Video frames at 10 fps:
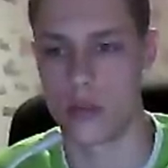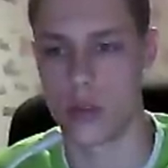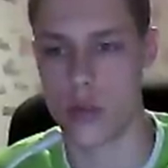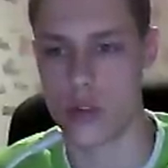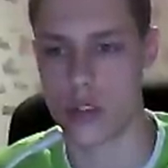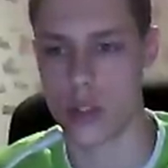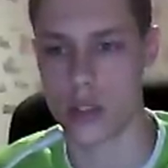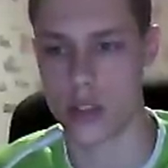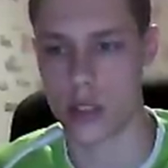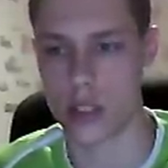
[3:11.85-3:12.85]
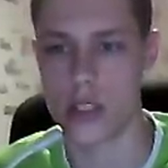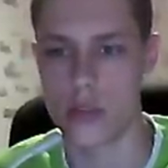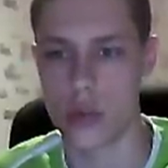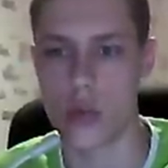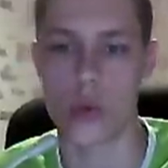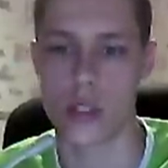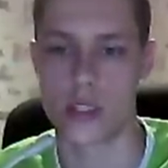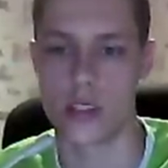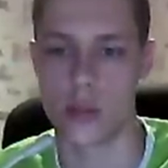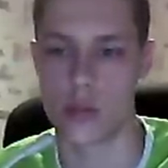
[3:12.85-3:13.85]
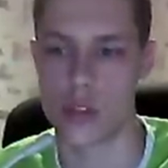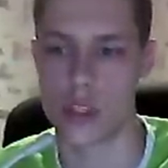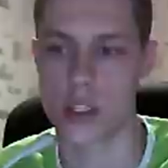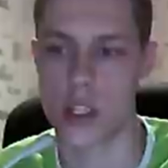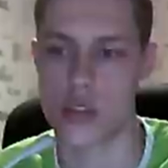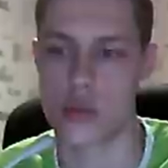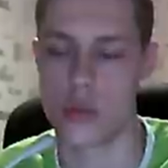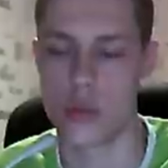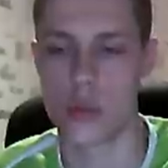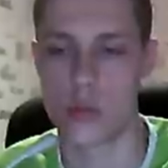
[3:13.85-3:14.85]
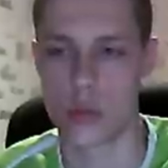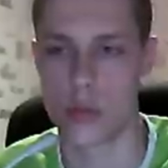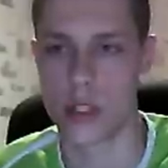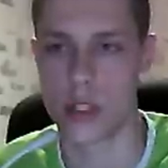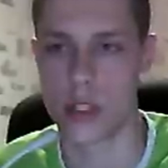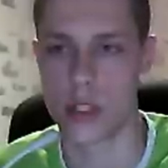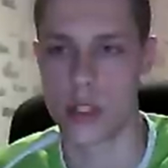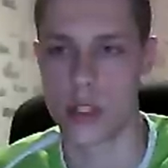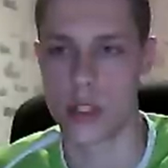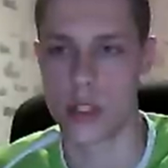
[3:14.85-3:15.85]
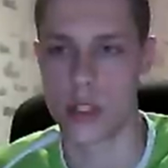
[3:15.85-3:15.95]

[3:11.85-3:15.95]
Мне хочется как-то красивый голос сделать, потому что я знаю, что люди будут меня смотреть.